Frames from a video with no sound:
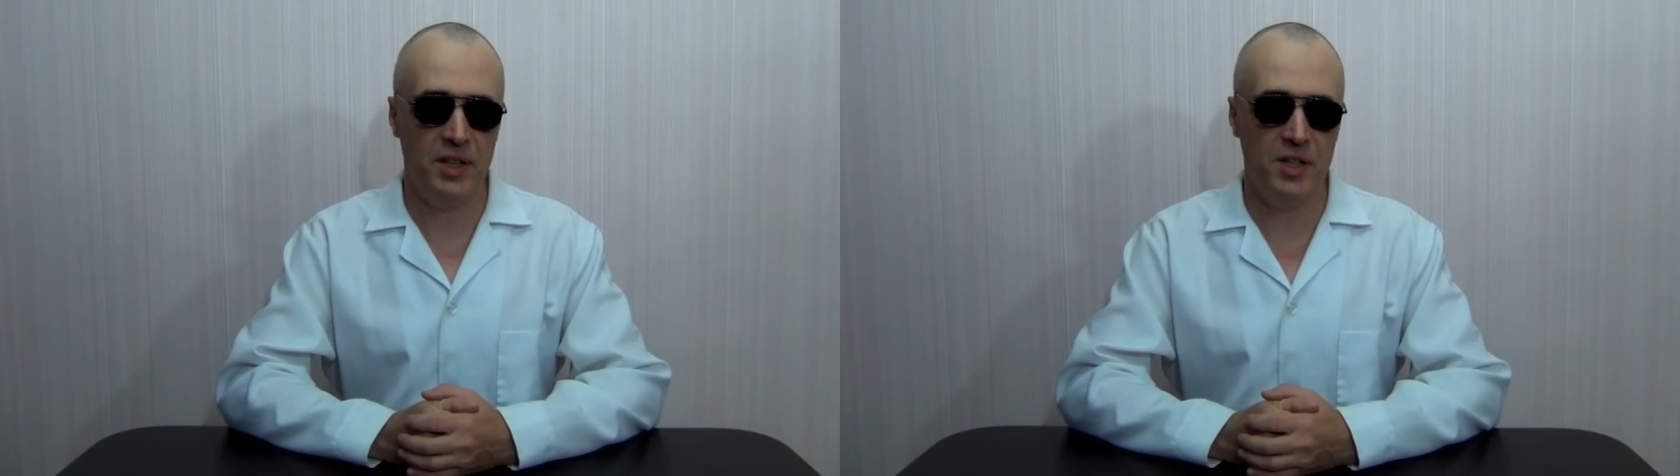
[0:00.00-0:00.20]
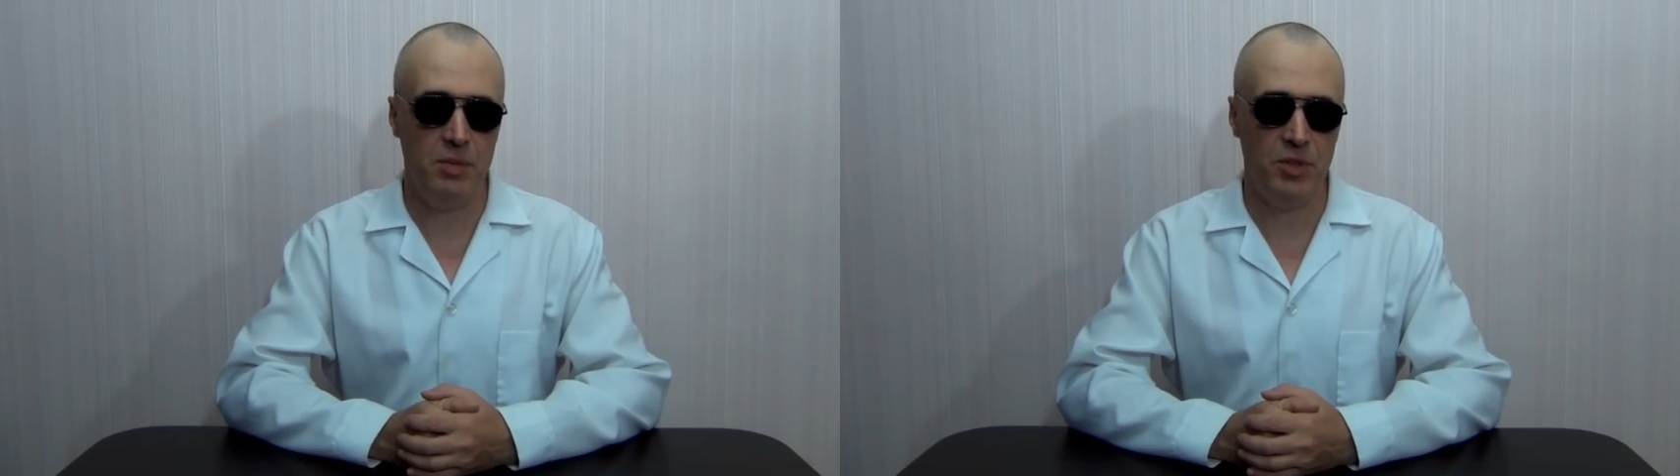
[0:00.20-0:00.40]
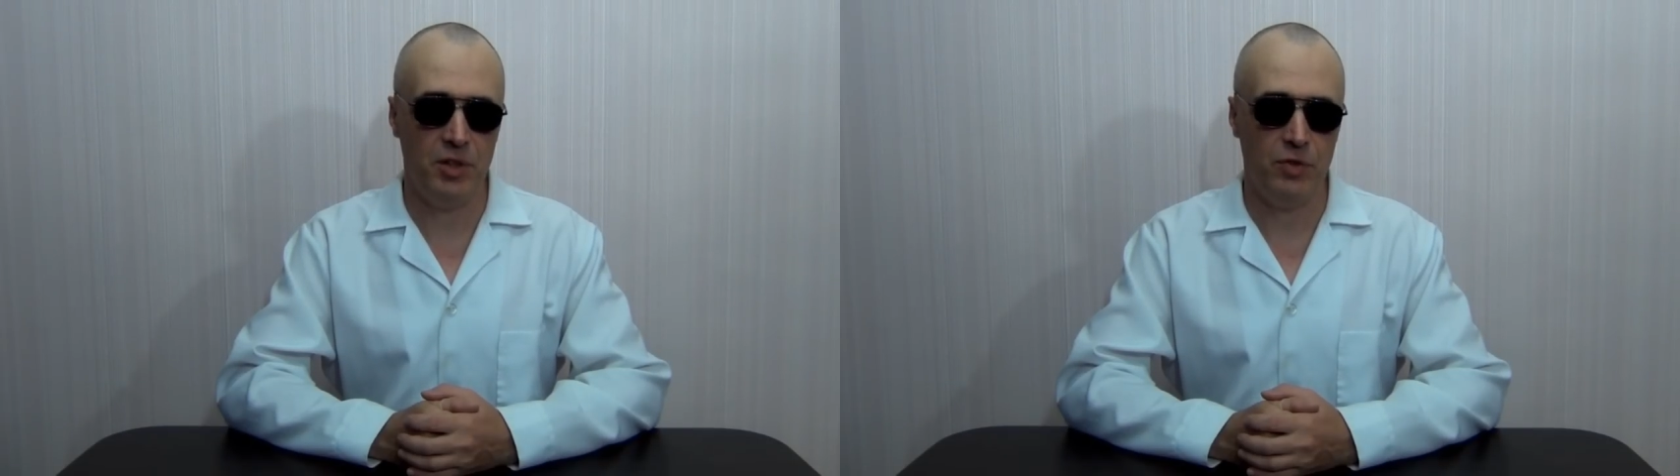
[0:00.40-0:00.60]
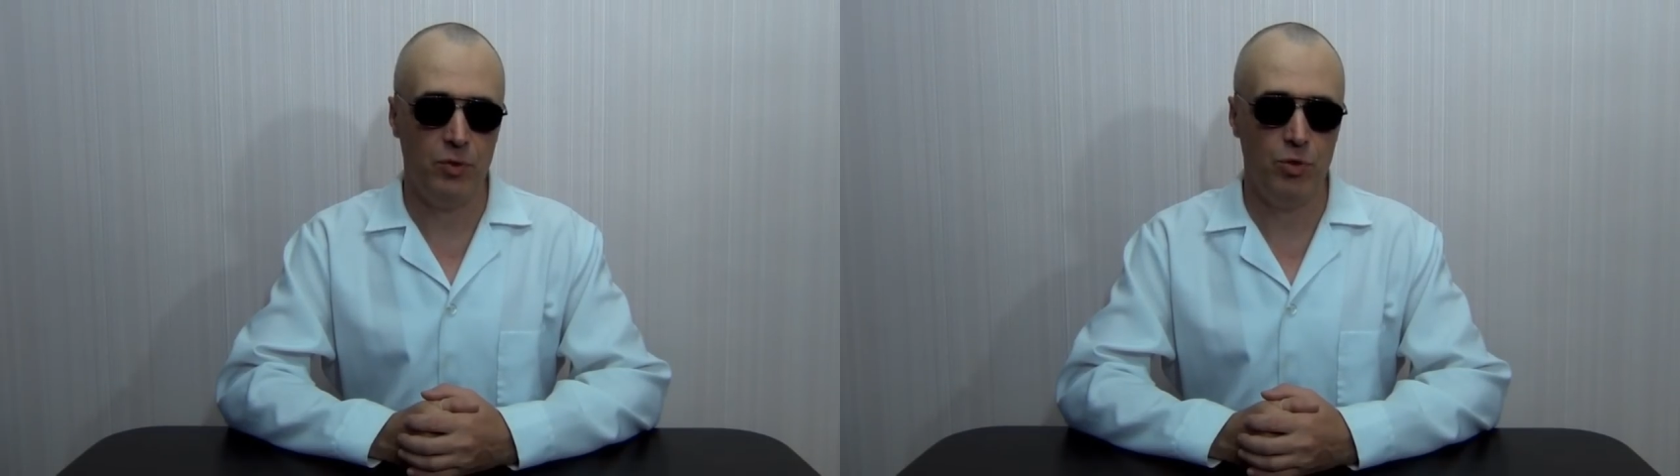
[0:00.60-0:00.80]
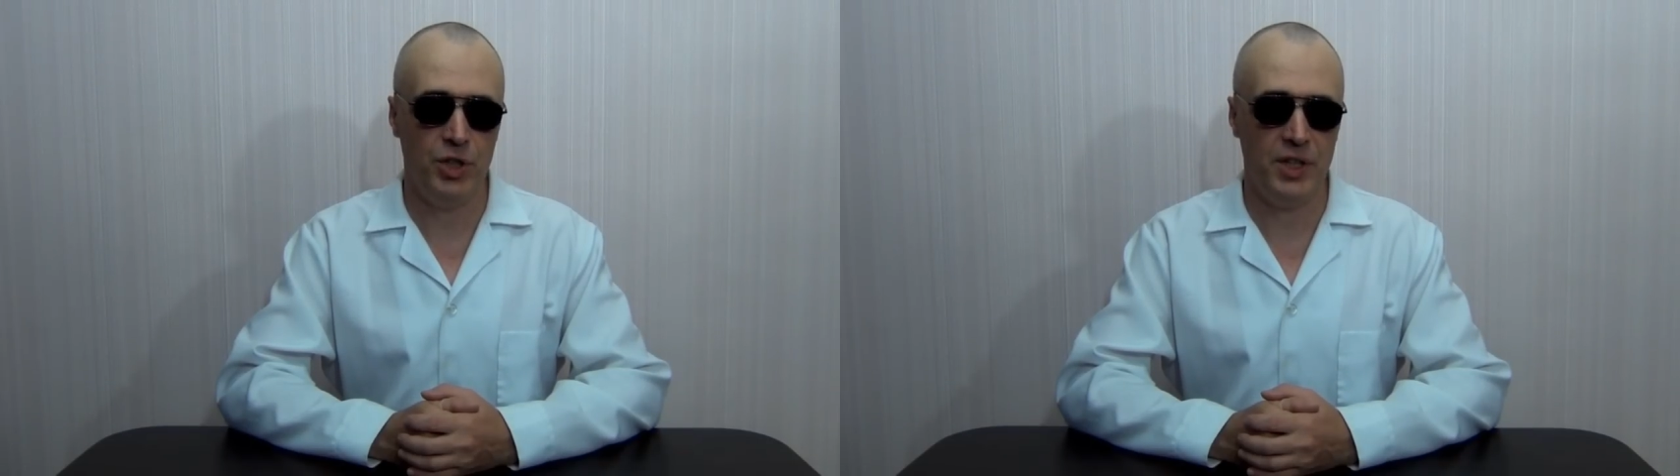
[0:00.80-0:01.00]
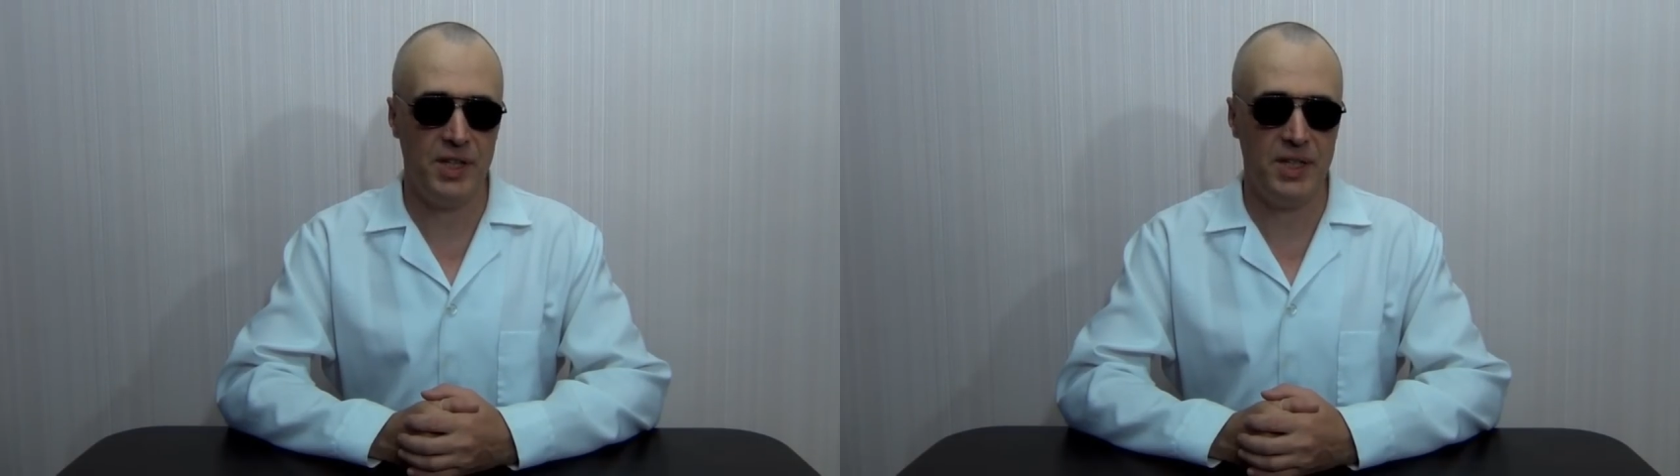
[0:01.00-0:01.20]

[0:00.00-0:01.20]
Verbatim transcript: дозиметров, уже на